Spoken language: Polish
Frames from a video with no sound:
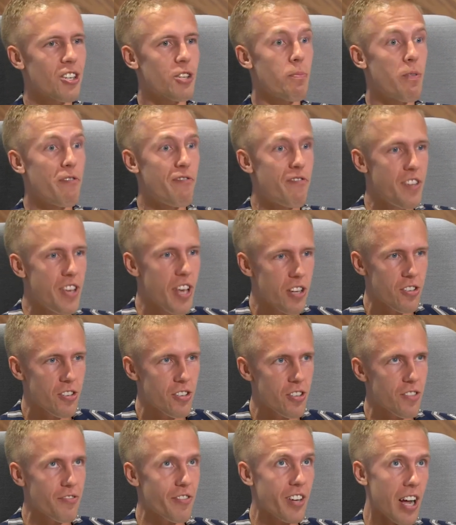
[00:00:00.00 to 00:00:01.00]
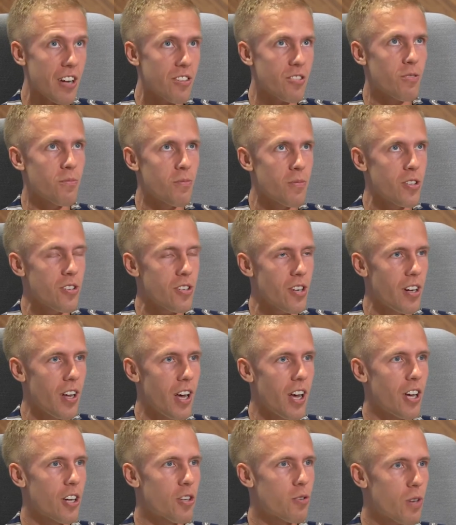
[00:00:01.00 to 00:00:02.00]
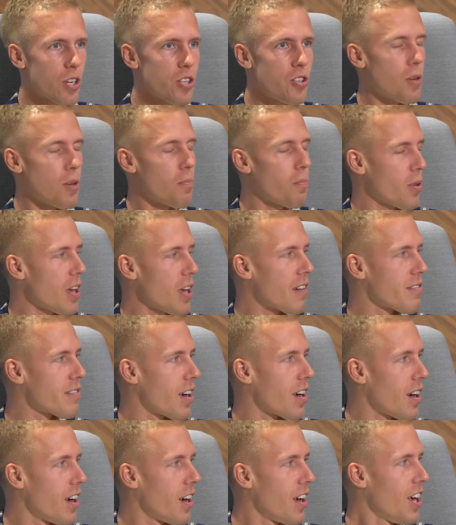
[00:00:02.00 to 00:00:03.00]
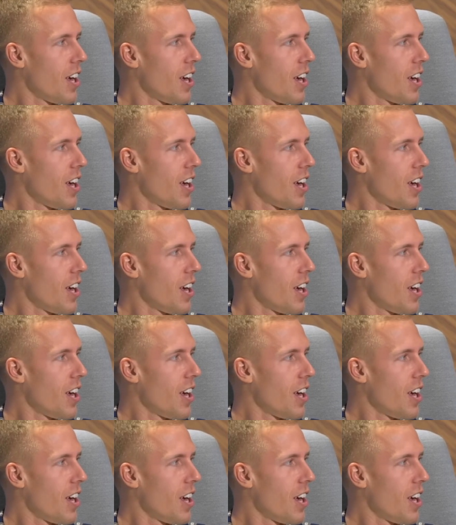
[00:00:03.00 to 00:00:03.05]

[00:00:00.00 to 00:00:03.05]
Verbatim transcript: żeby wierzyć w każdą myśl, która ci się pojawia.